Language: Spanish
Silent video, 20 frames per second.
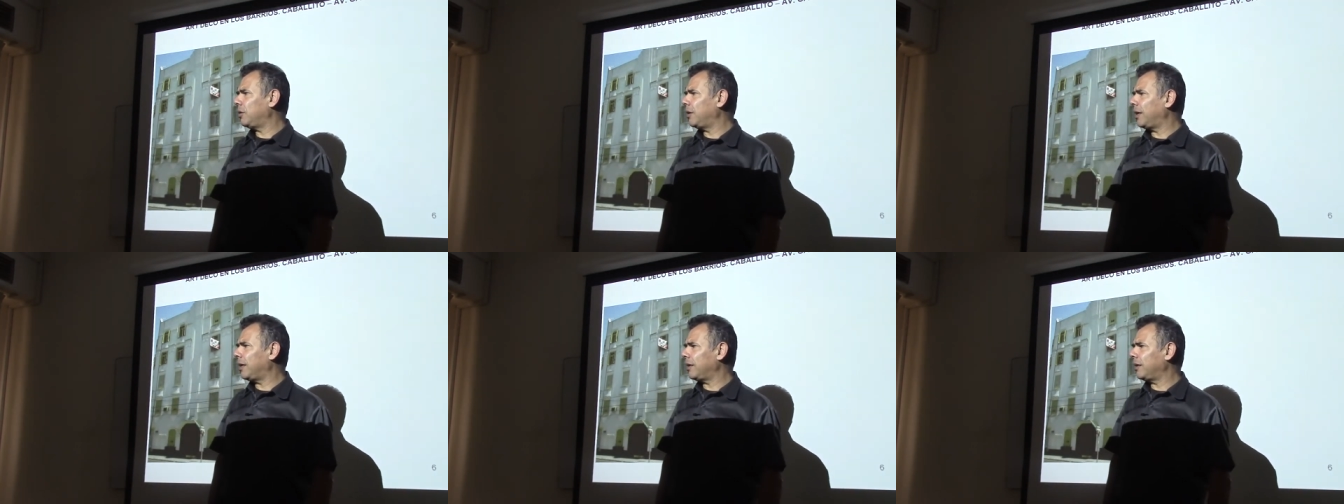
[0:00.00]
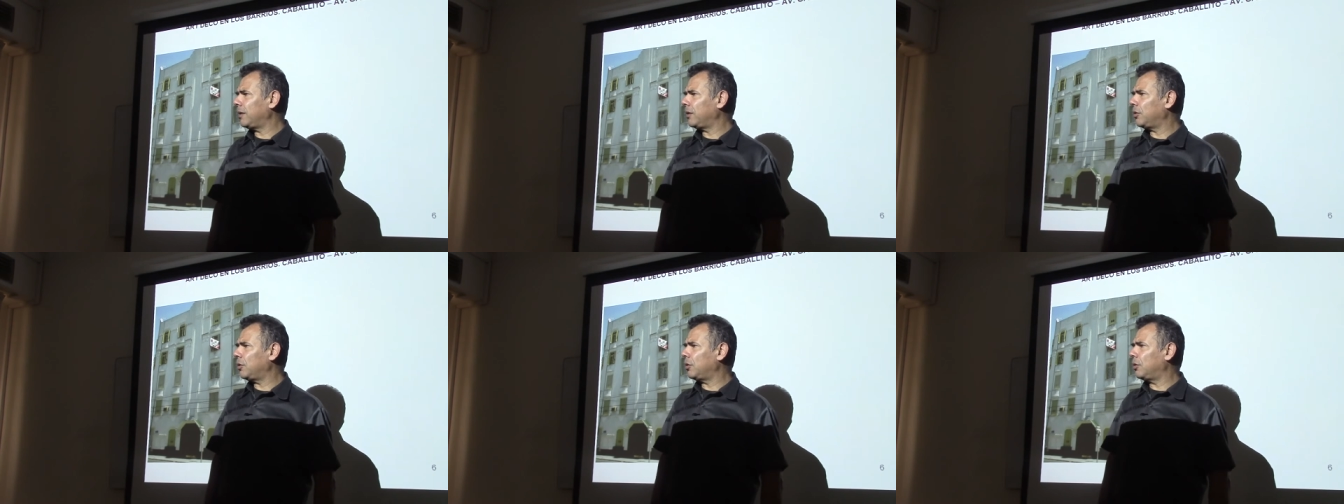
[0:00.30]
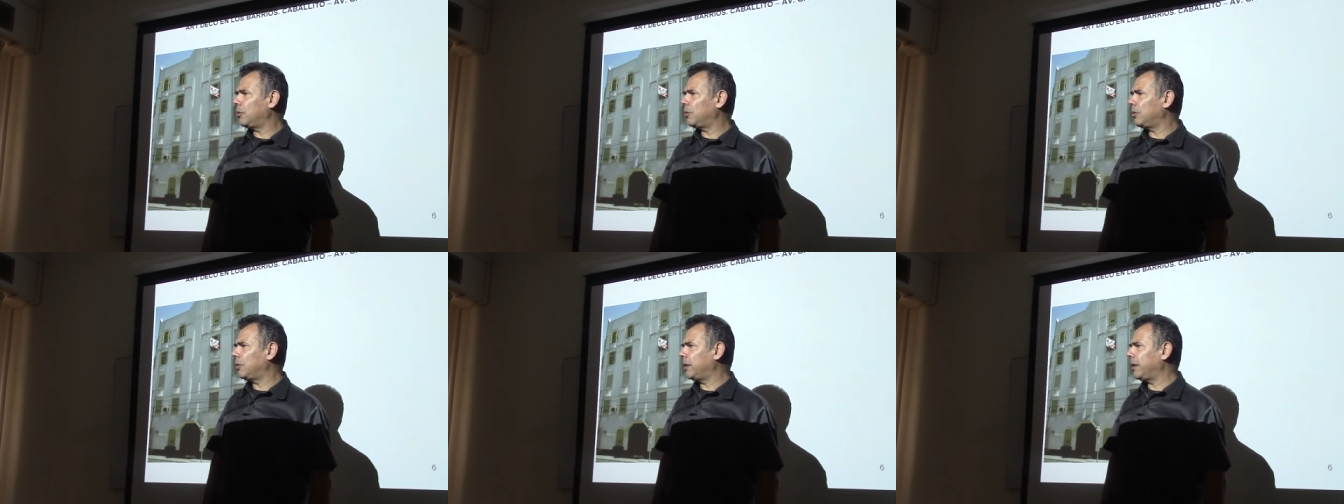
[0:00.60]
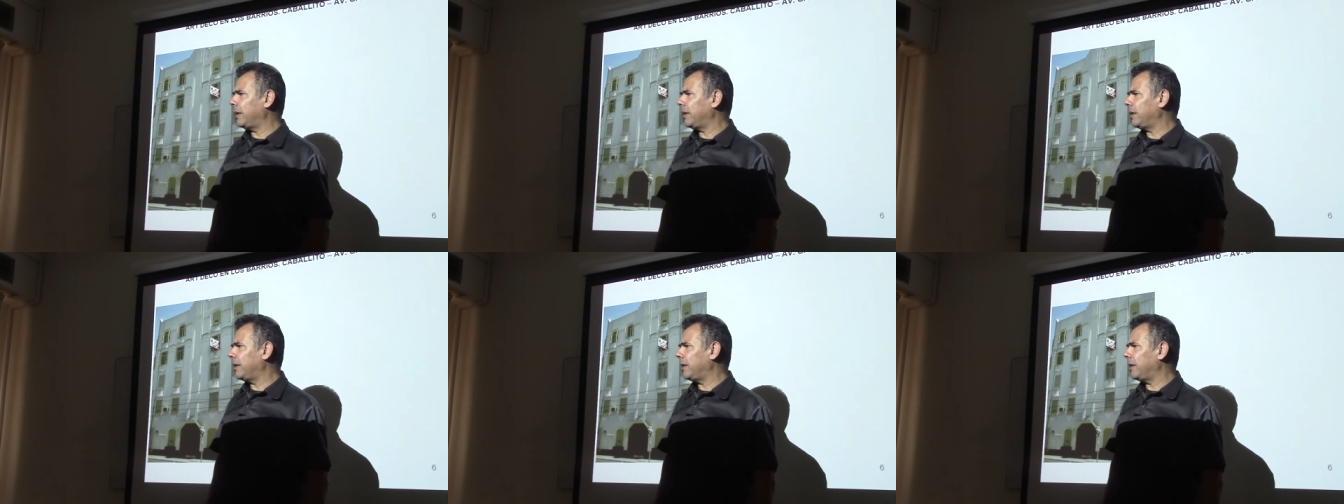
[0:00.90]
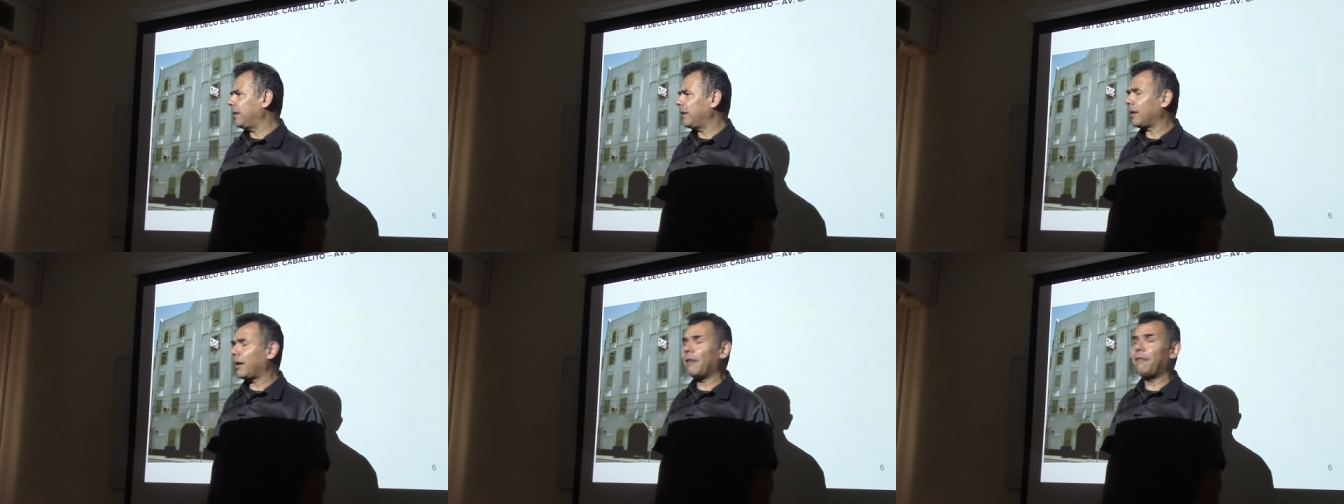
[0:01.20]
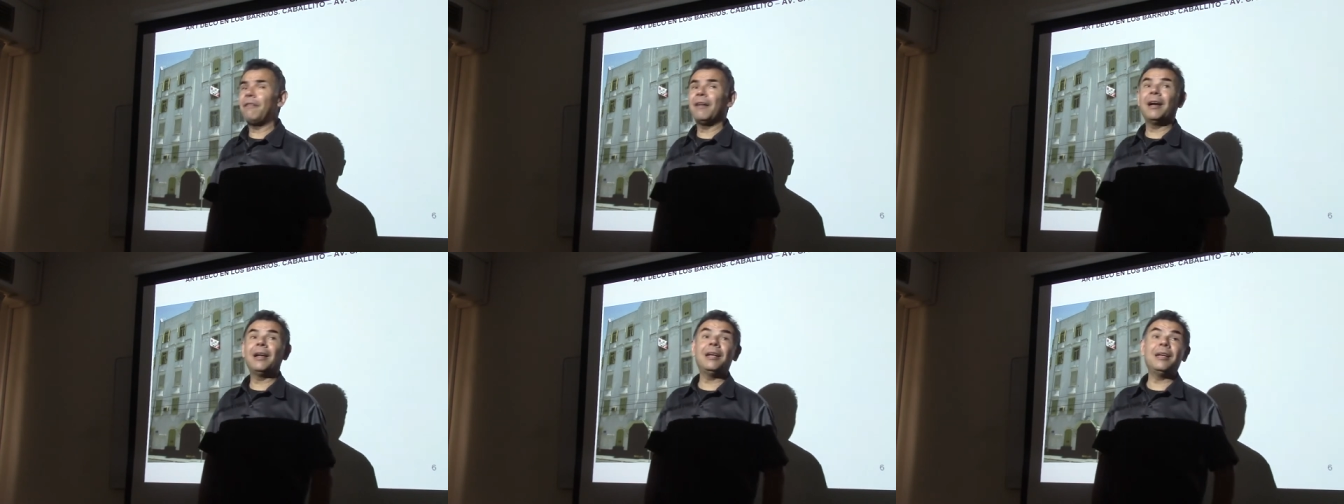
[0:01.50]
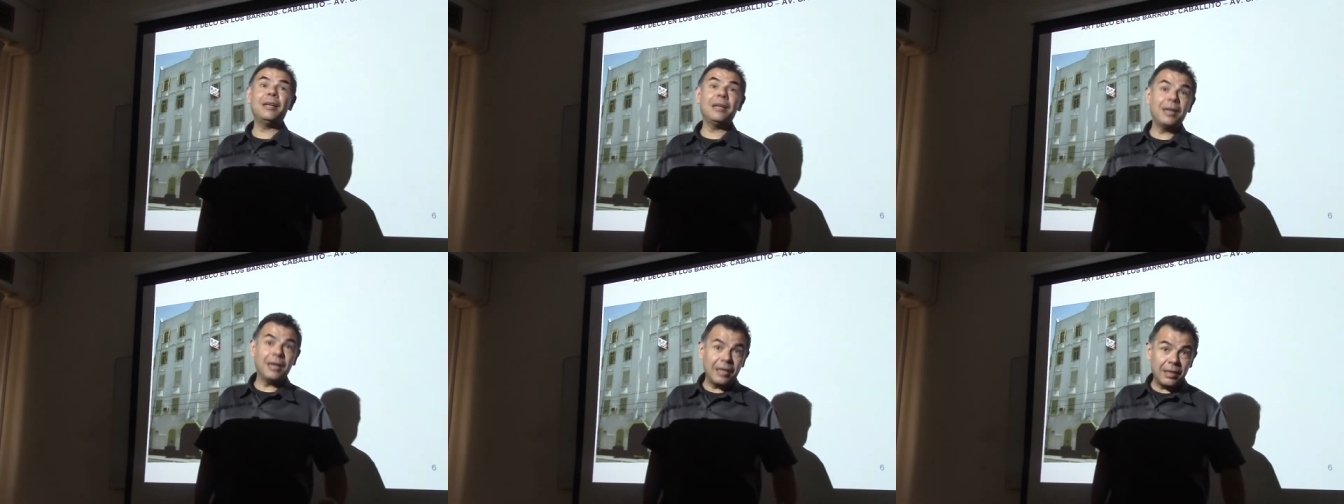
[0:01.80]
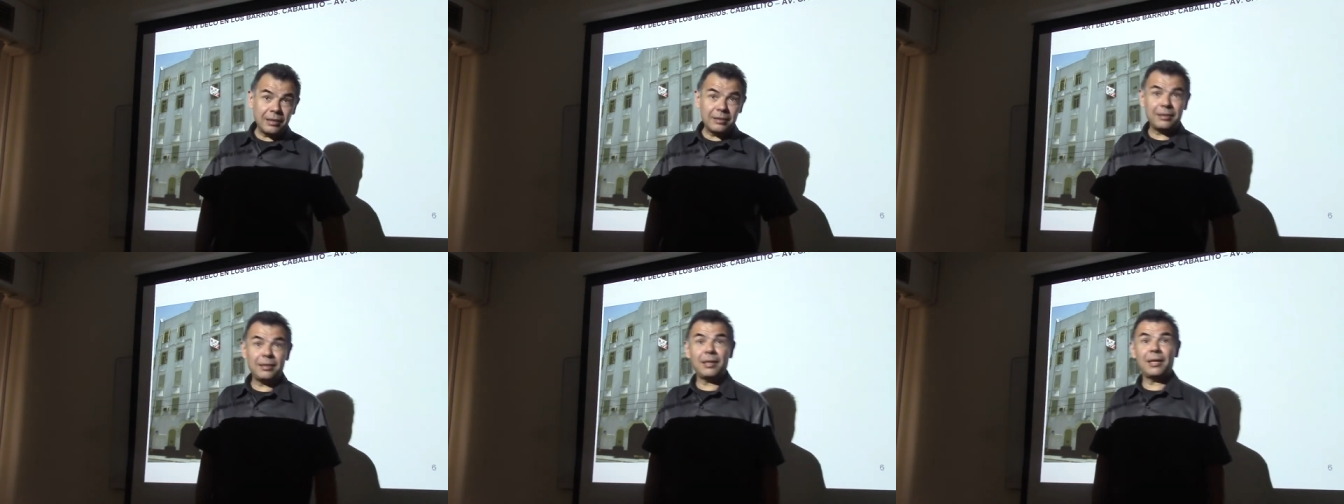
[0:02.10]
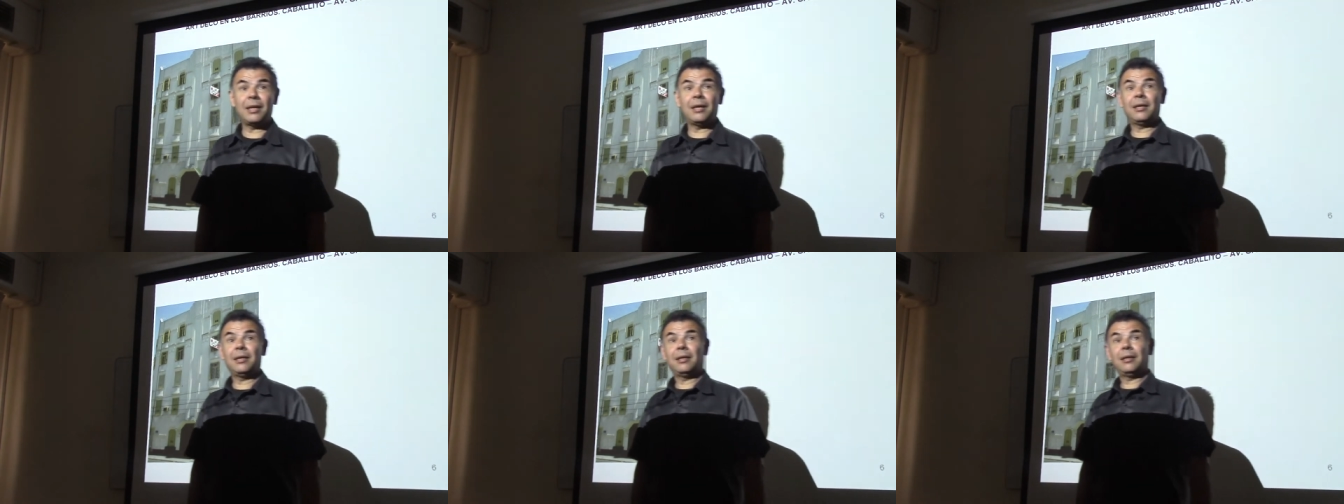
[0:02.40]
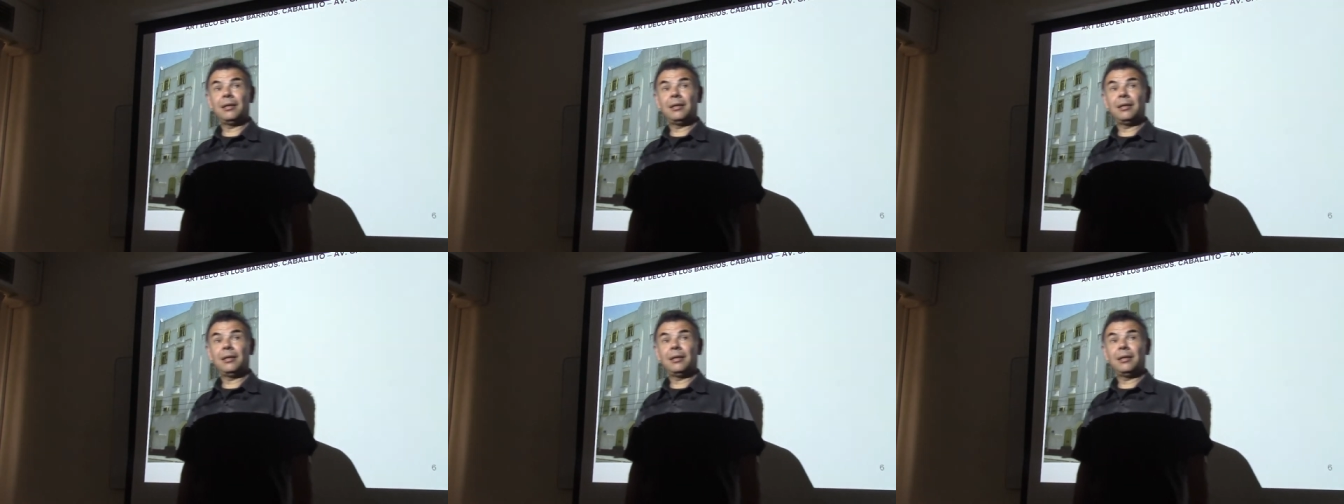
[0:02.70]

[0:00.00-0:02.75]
el Ardeco eh, Rafael Iglesia,